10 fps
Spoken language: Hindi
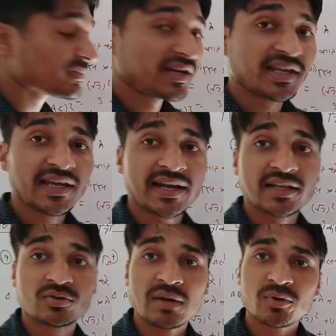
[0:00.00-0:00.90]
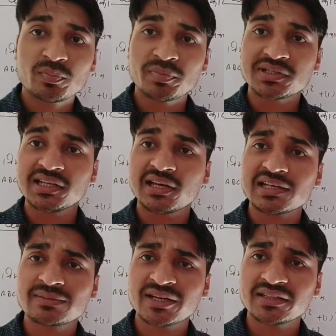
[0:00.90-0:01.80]
में नहीं आ रहा है तो आप लोग पिछली
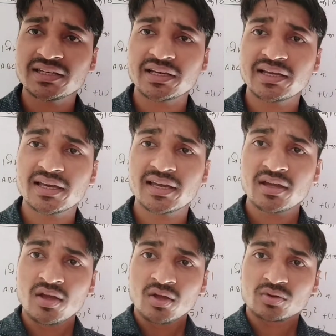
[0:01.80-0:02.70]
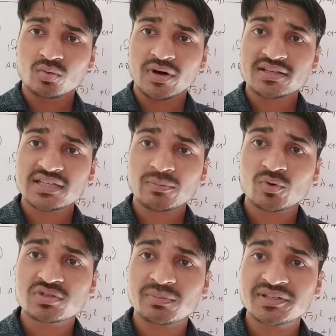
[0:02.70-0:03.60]
क्लास हमारी देख लेंगे तो वहाँ से आप लोग
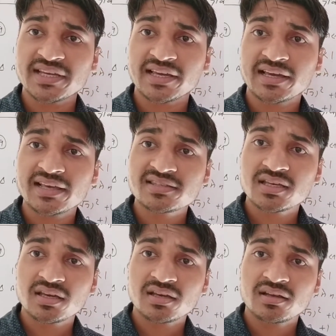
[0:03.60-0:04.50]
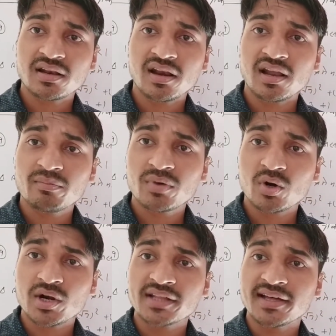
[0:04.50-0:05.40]
समझ जाएंगे कैसे लंब
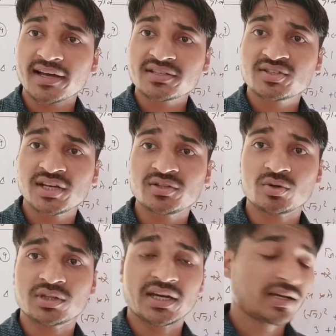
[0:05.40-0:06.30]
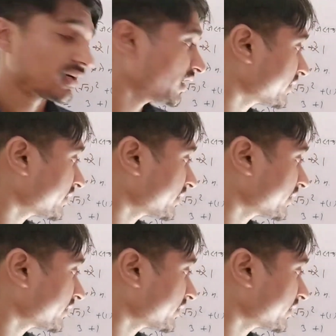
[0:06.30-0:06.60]
और आधार चेंज होता है ठीक